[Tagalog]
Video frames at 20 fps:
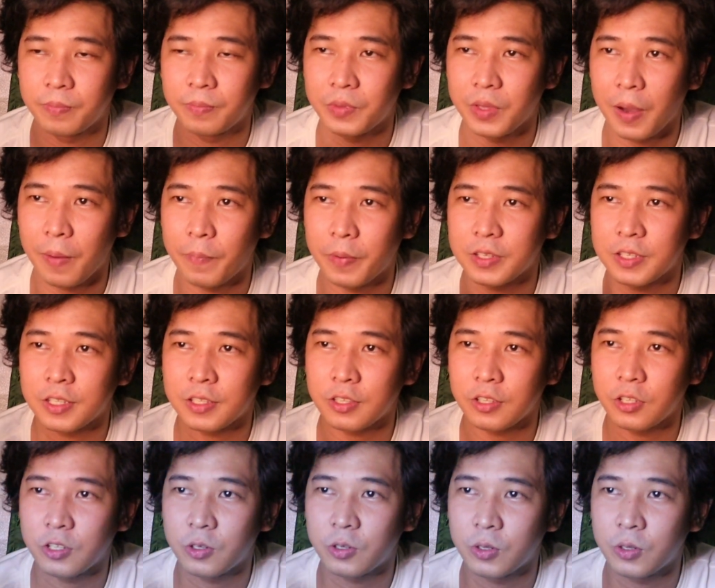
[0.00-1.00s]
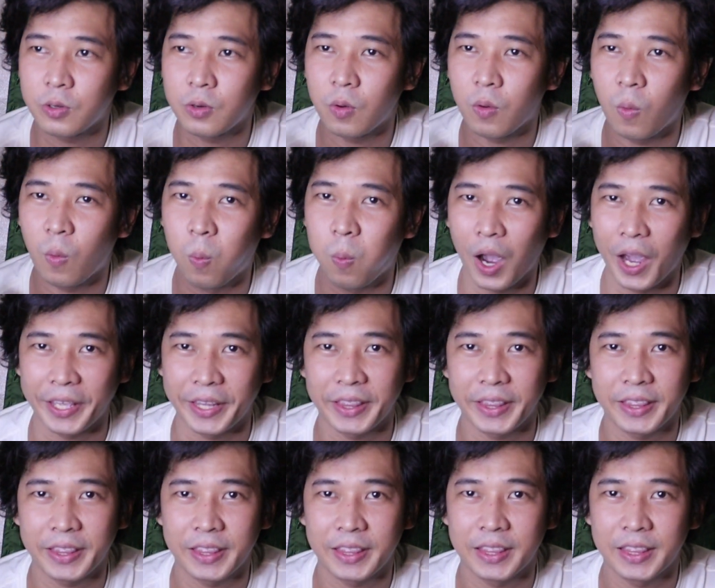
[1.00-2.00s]
tapos ito yung
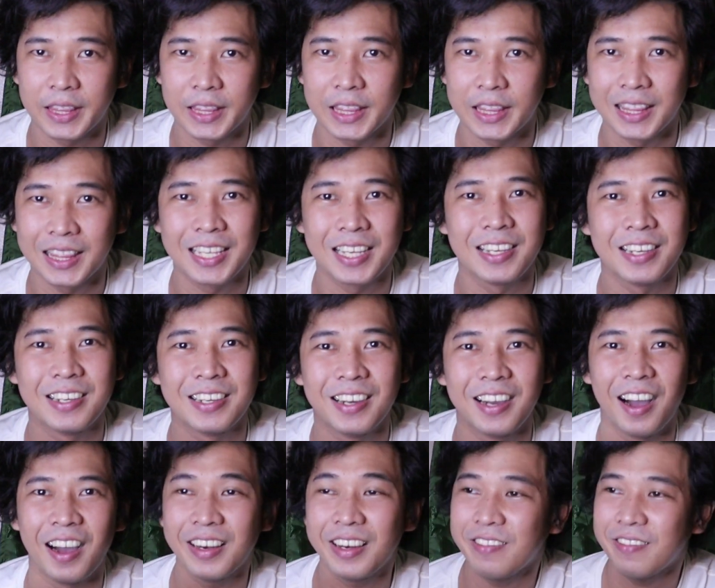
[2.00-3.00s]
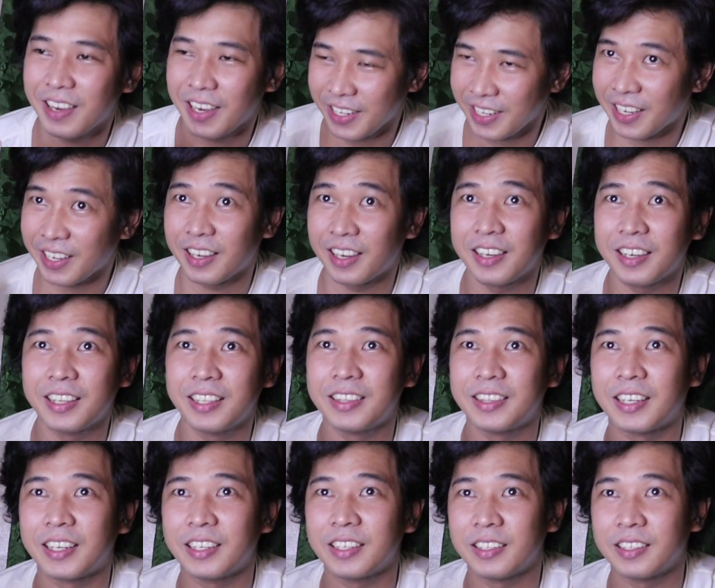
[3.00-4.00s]
white. Ang liwanag, ang
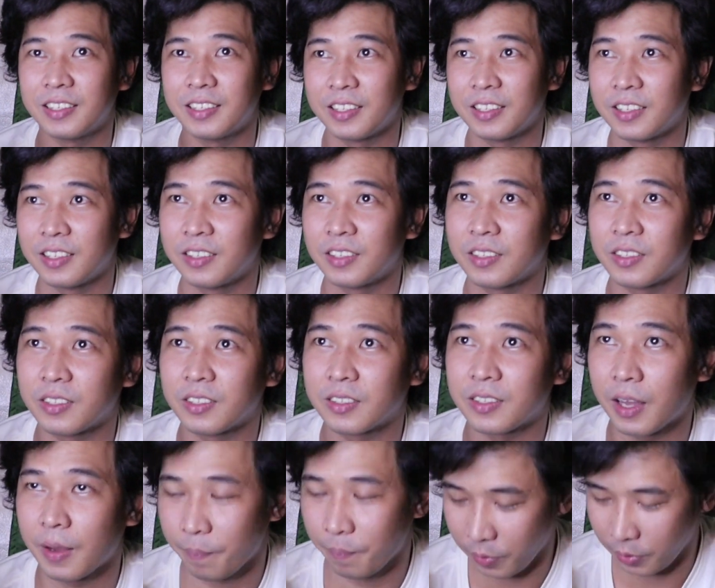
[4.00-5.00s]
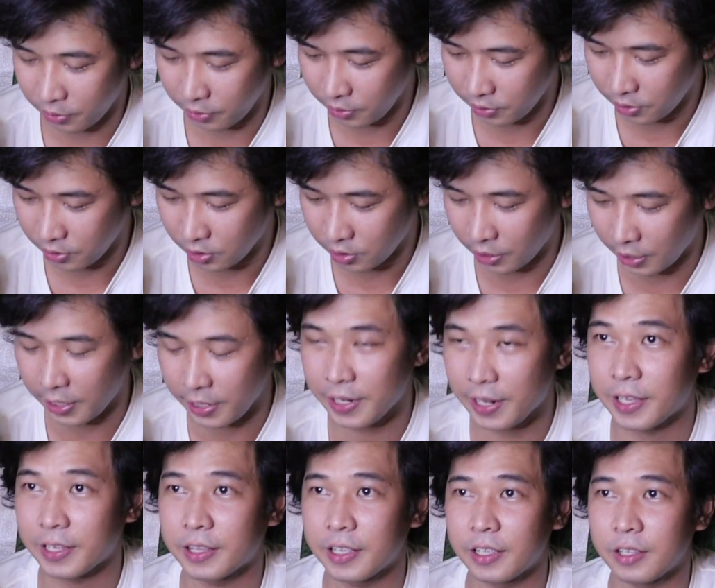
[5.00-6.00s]
ganda. Hindi totoo yan. Tapos, try
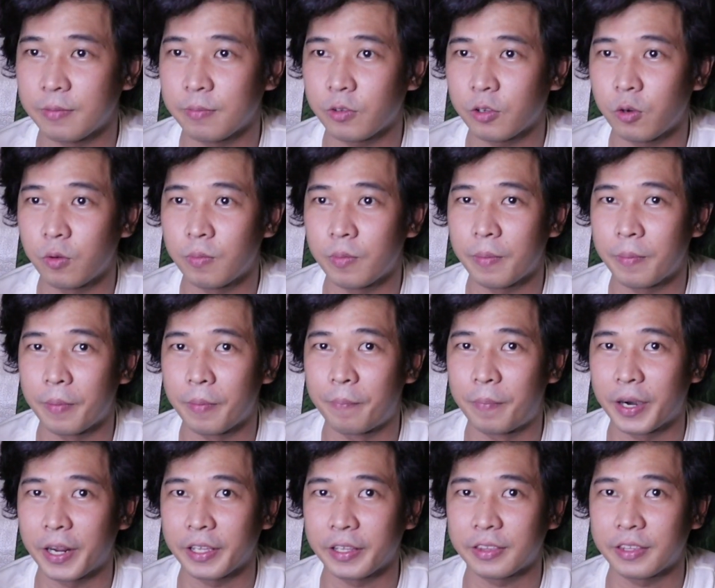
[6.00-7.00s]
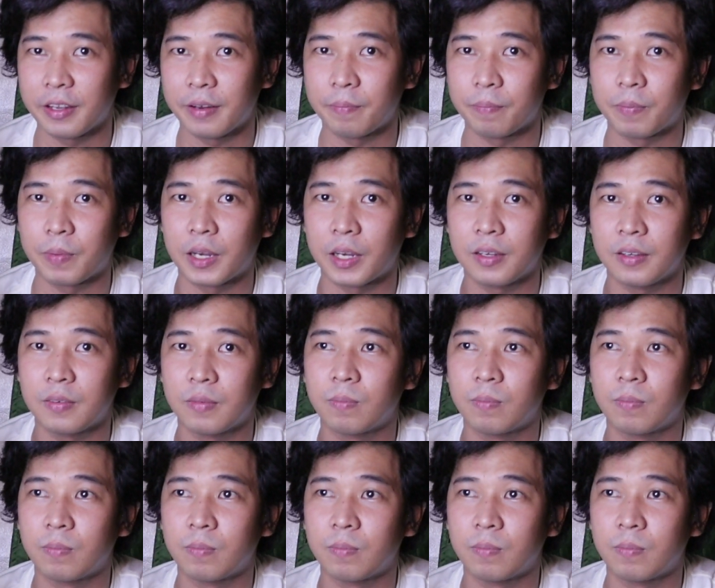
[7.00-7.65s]
natin kung mababrighten pa.